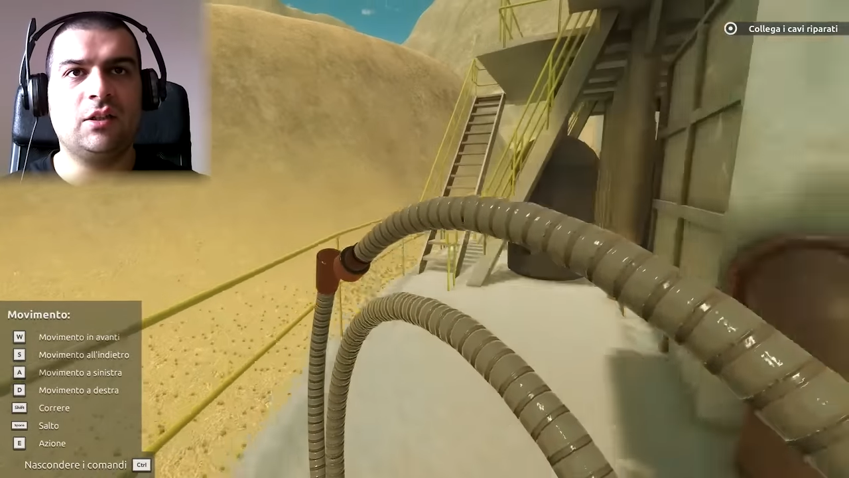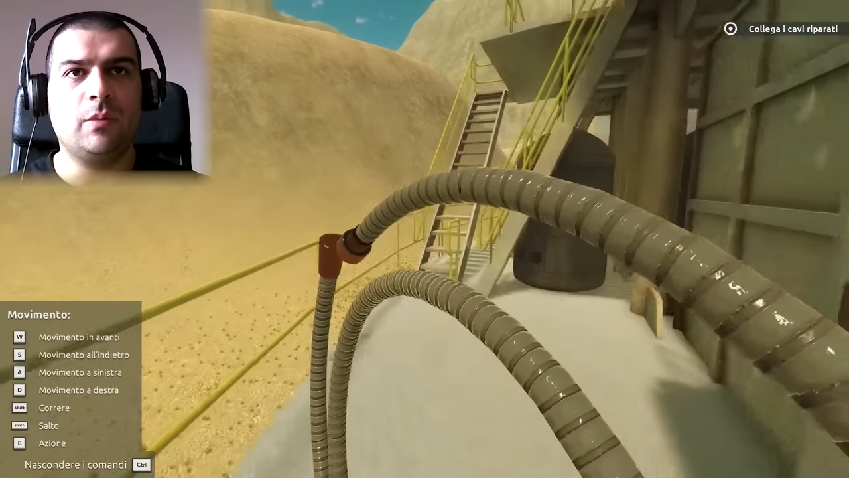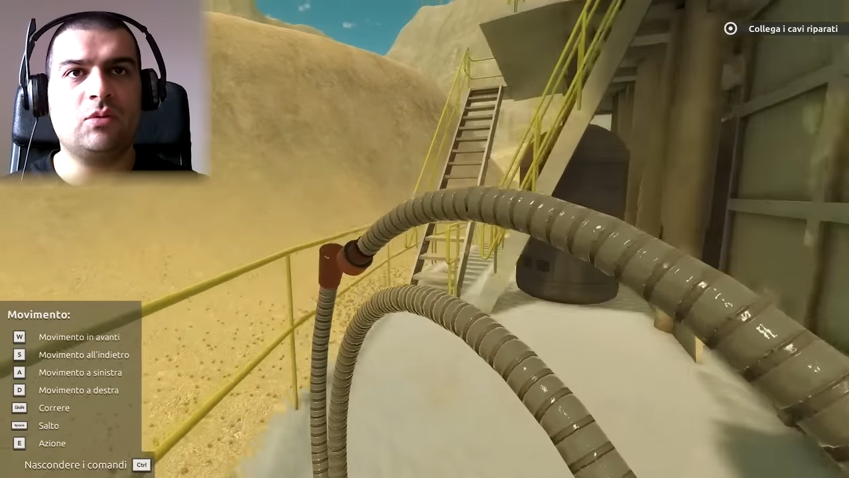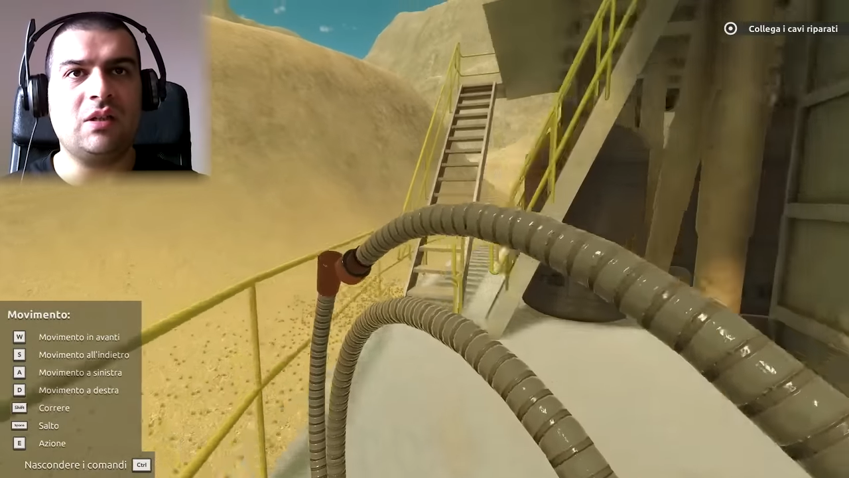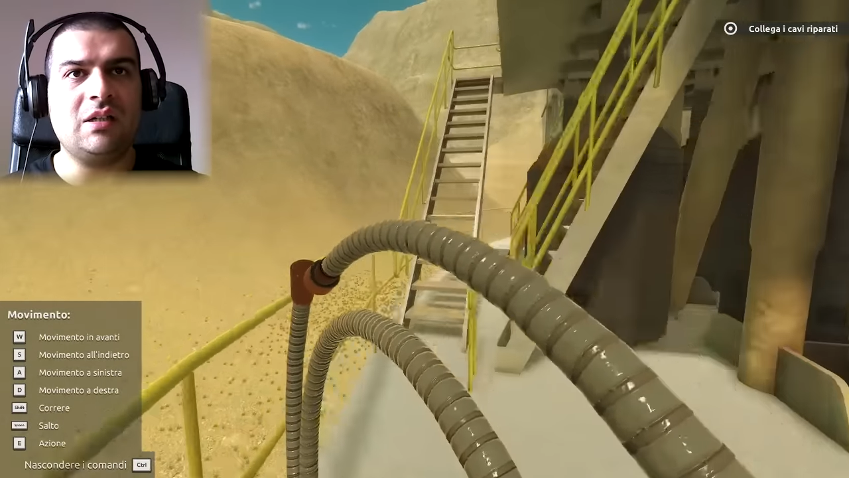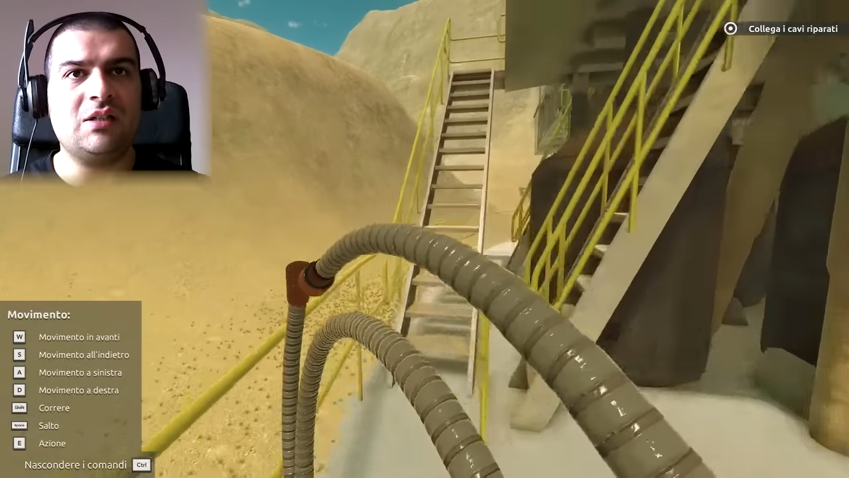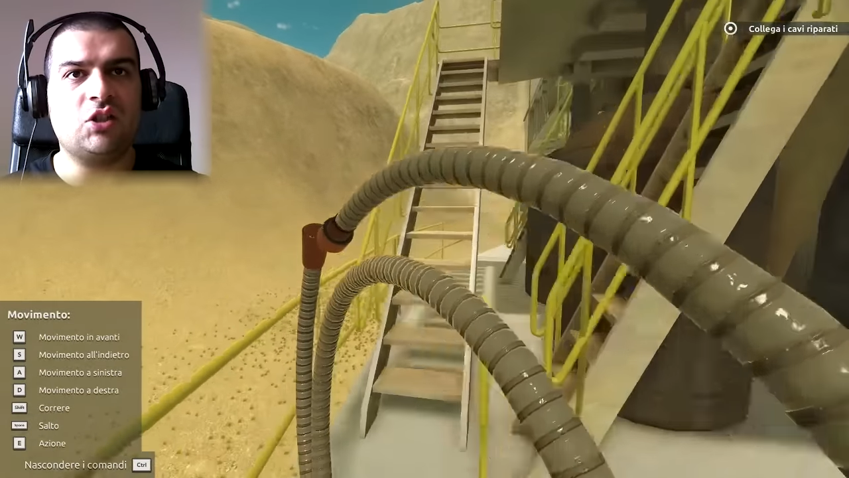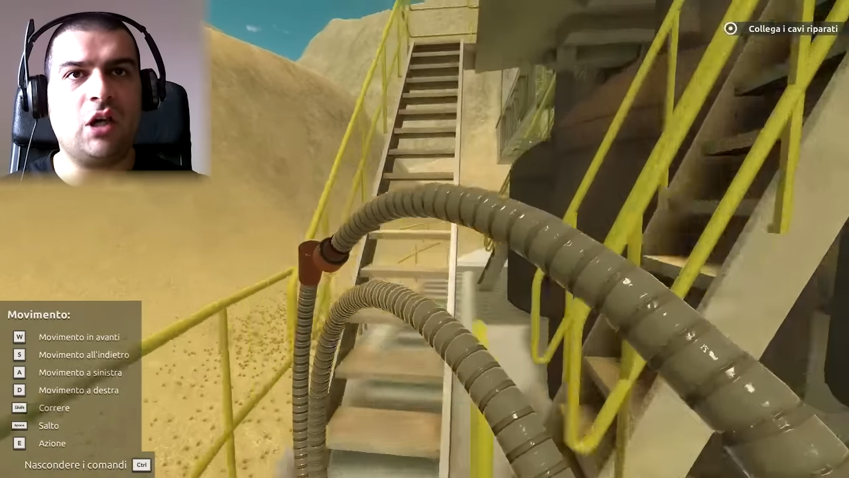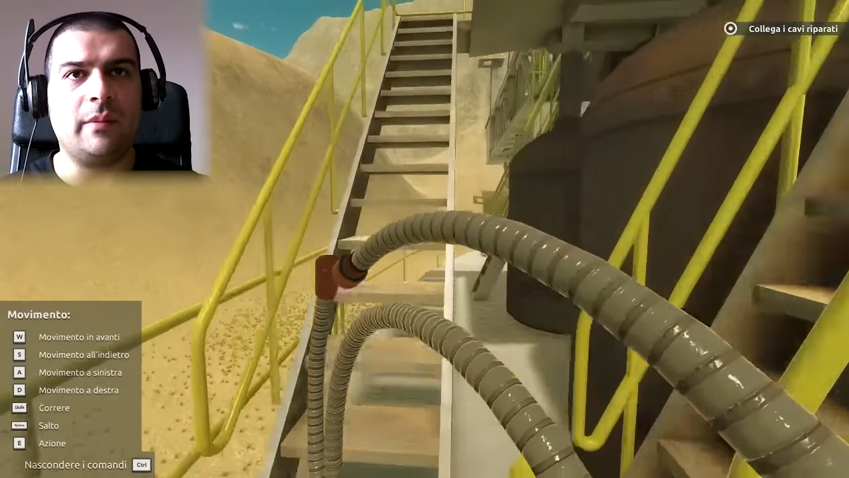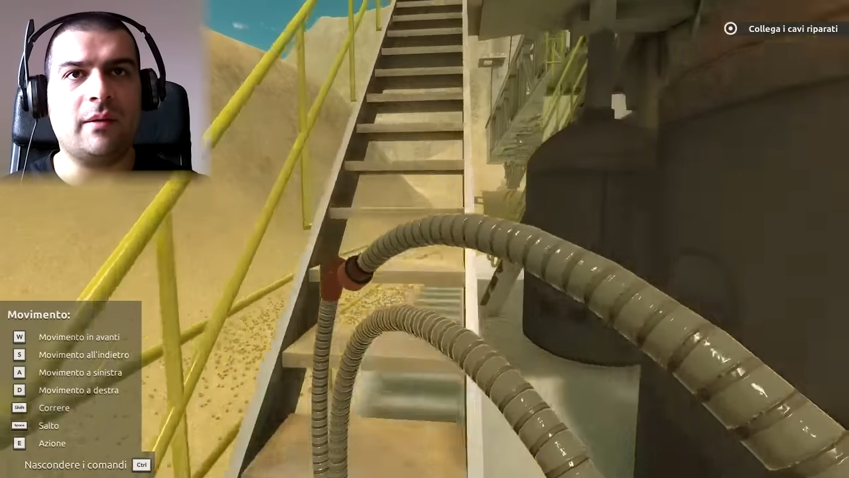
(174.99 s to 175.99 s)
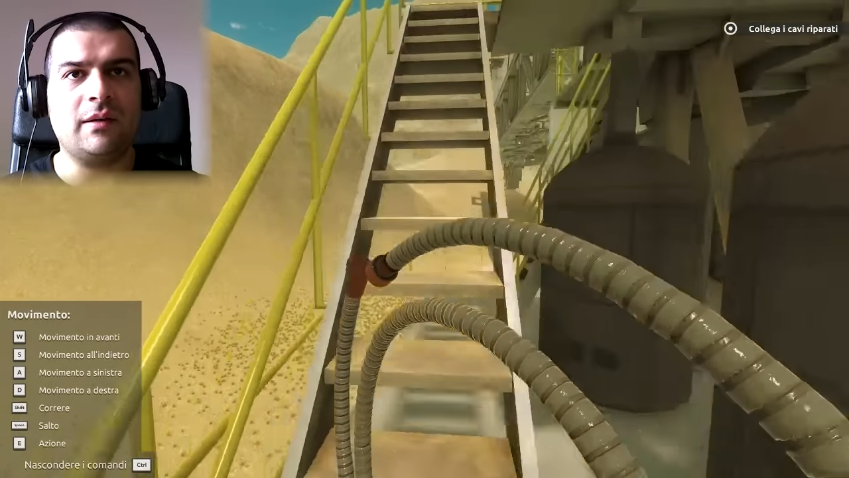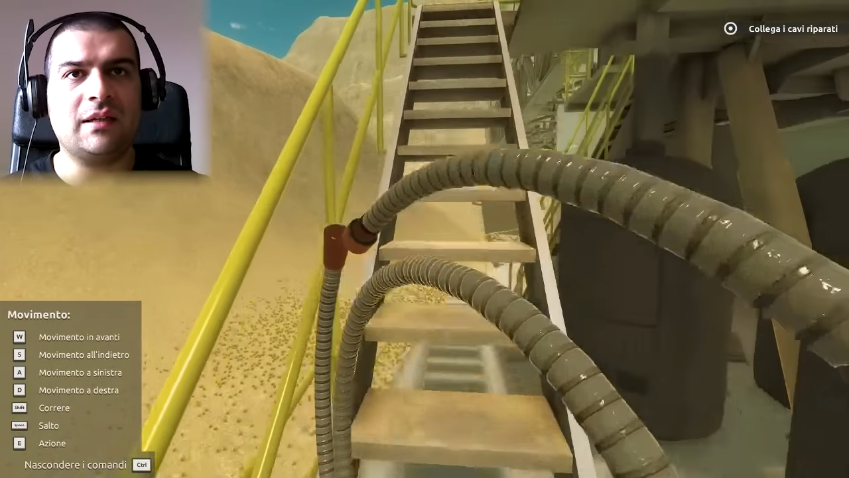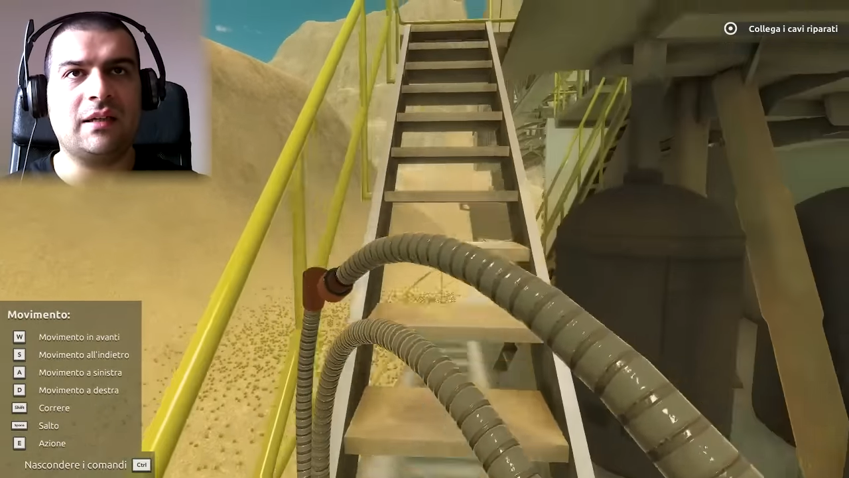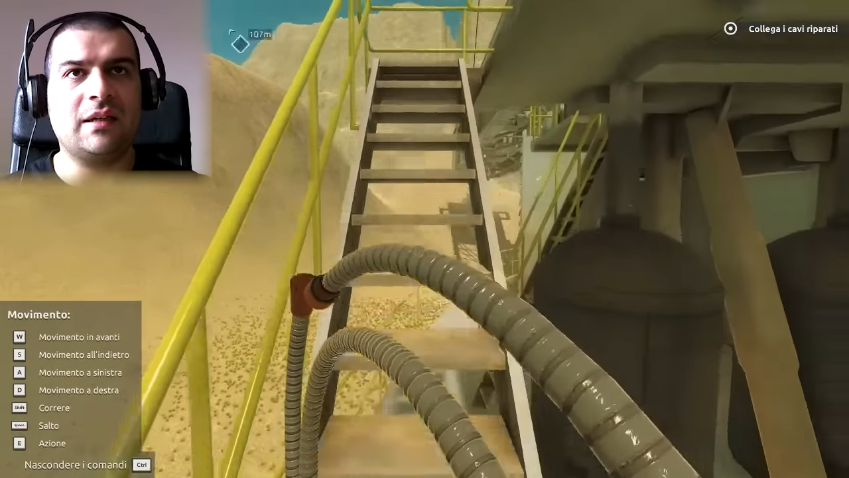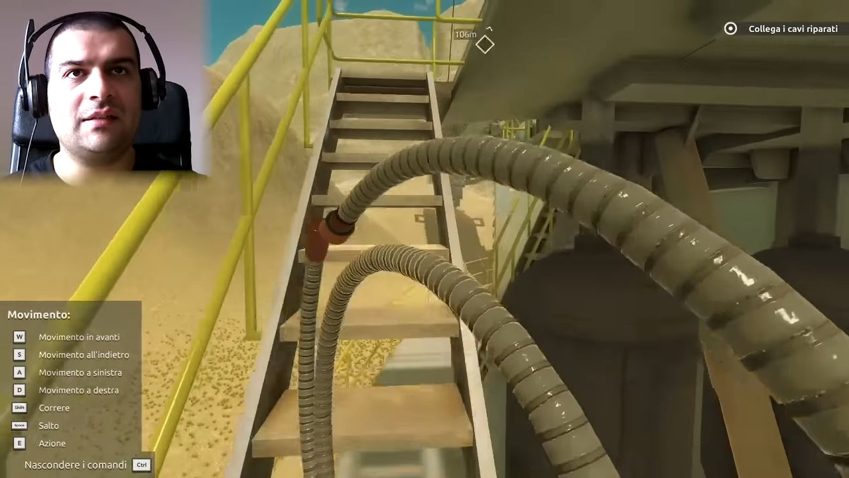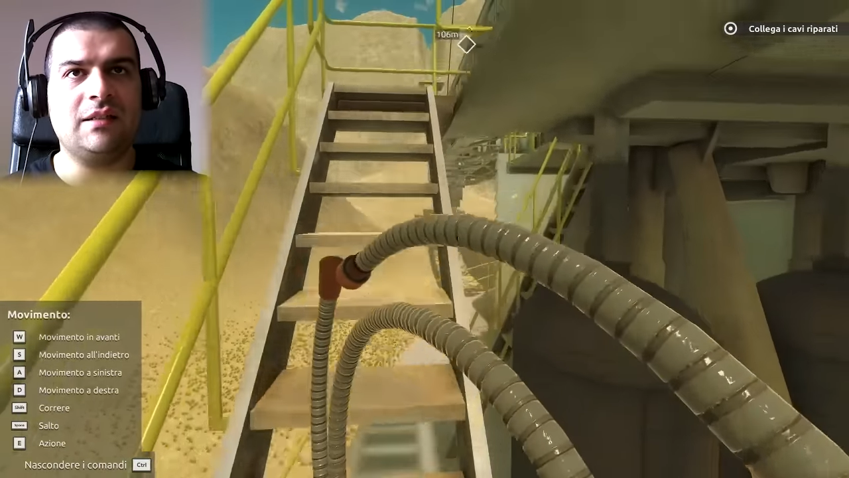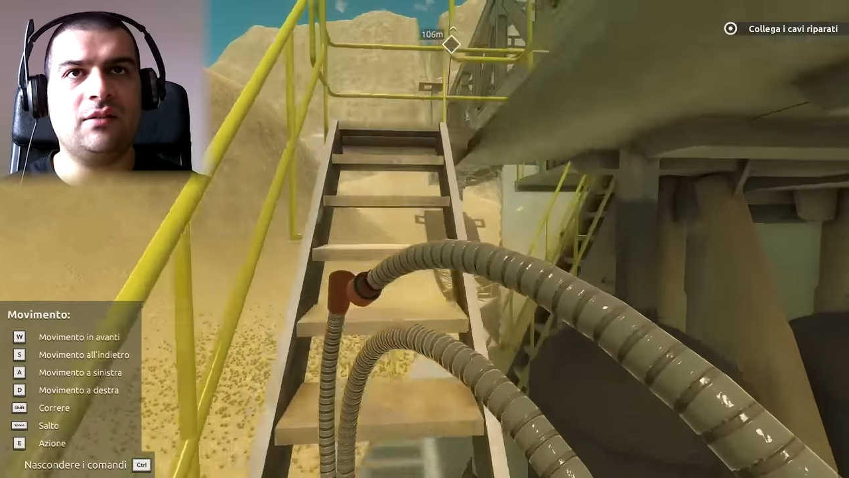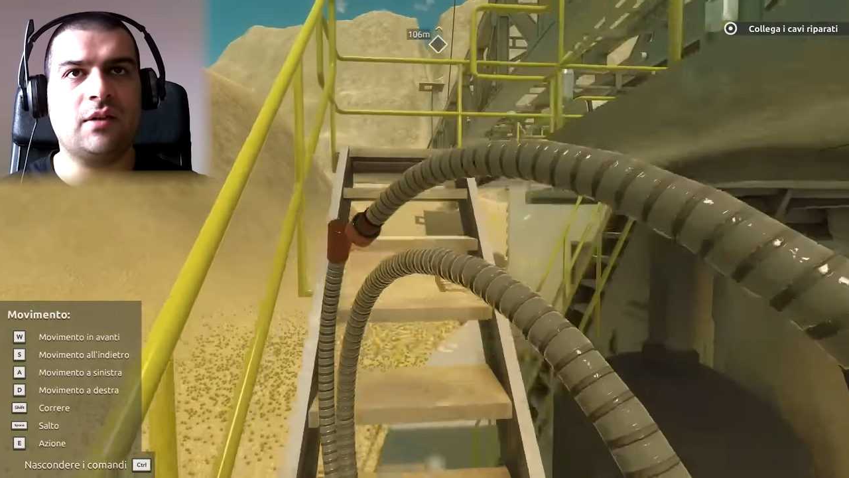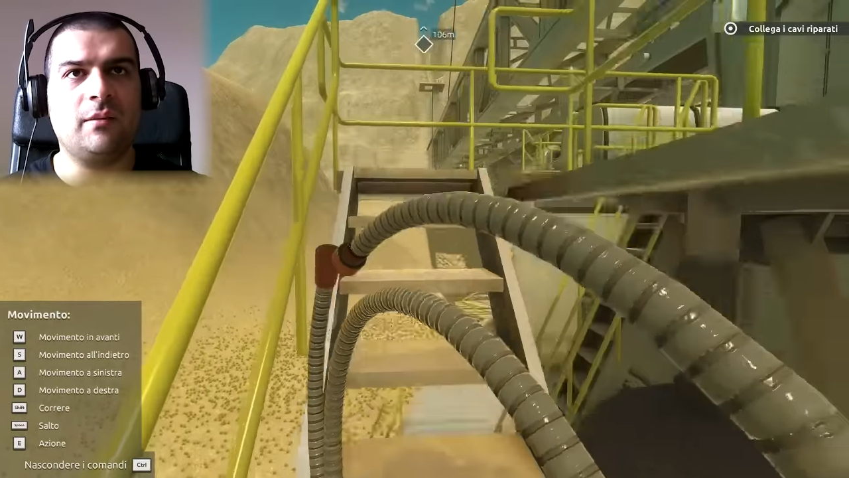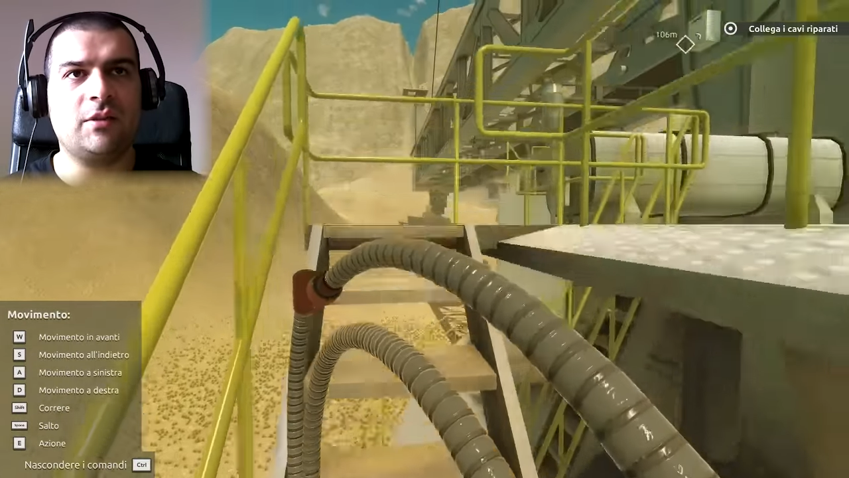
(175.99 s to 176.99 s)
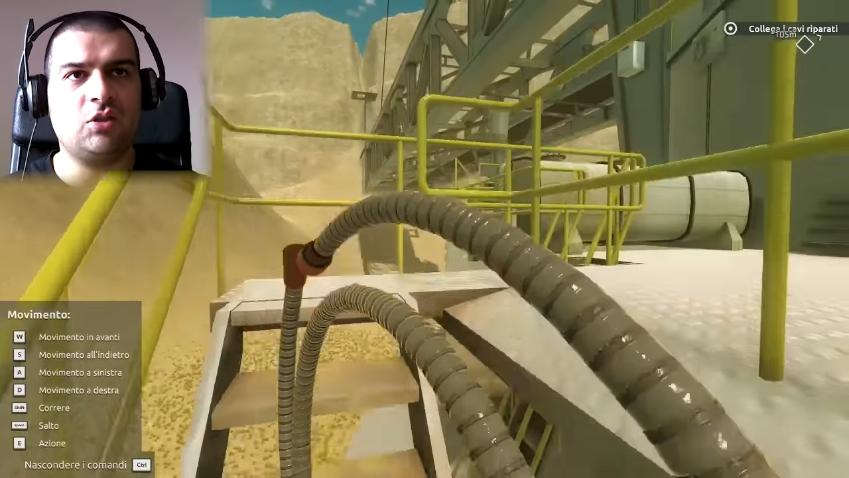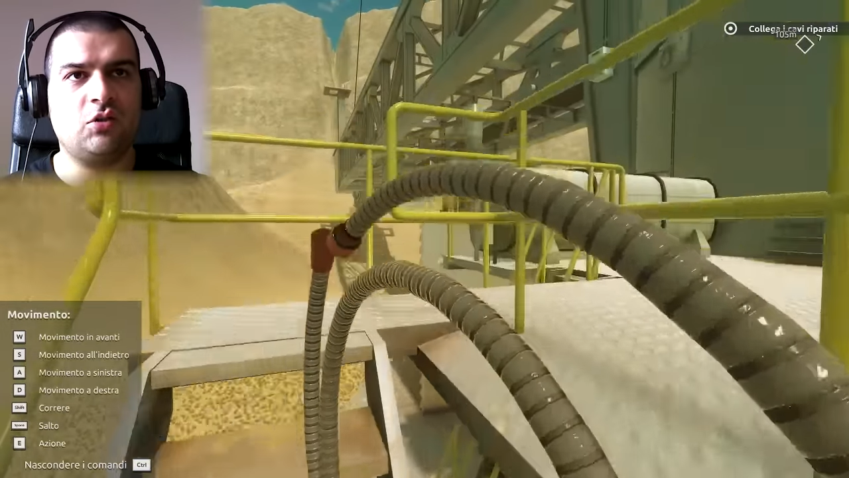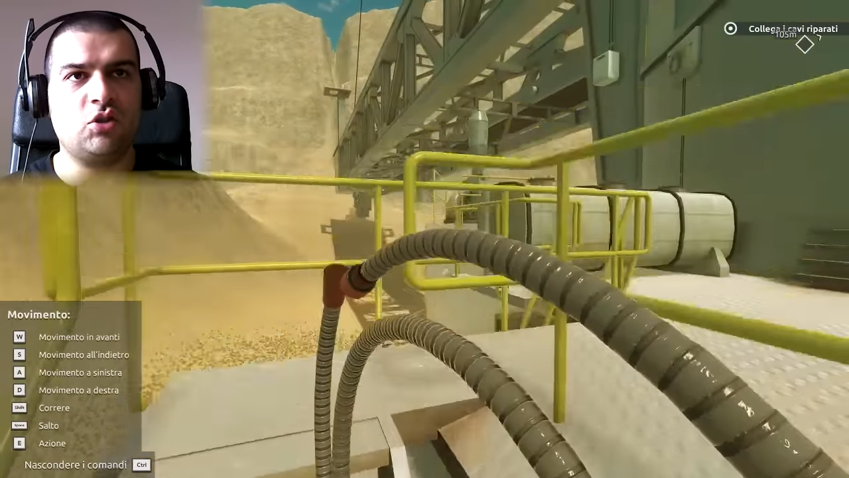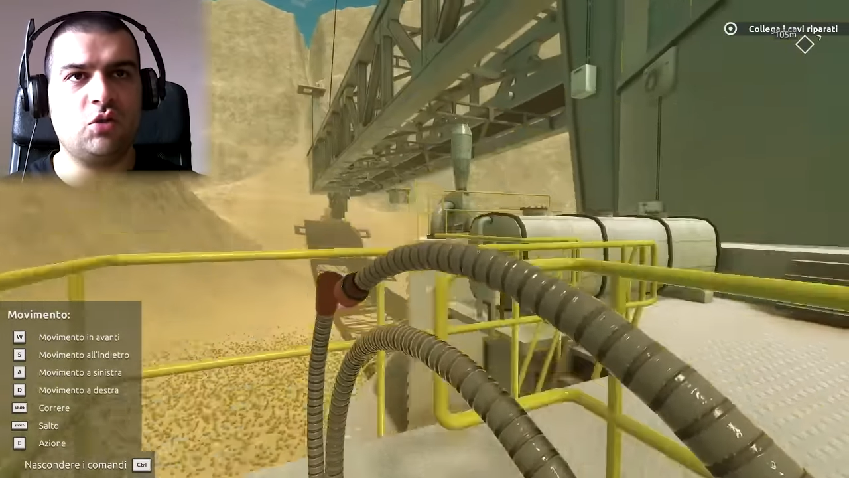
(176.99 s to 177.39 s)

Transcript: dobbiamo salire di sopra, guarda che casino che è, ma c'erano